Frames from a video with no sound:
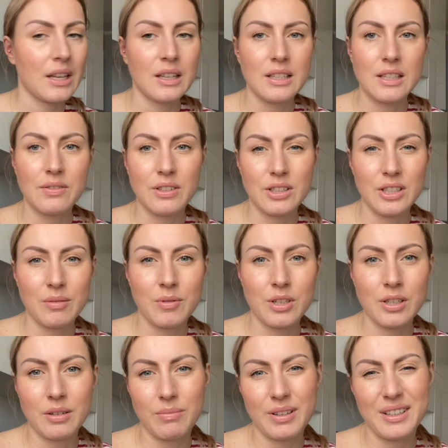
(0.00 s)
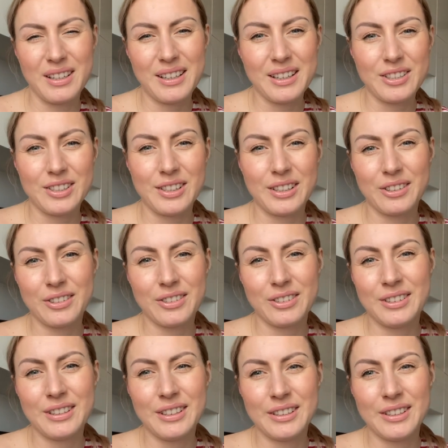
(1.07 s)
stwierdziłam, że chyba nie każdego to
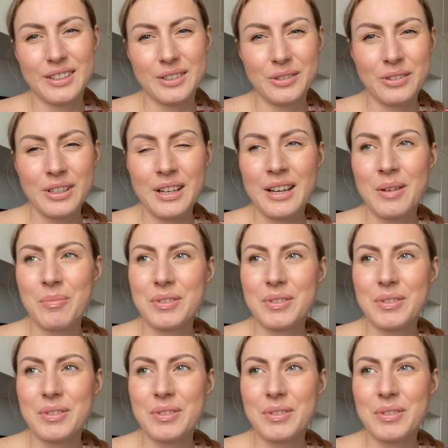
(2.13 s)
interesuje.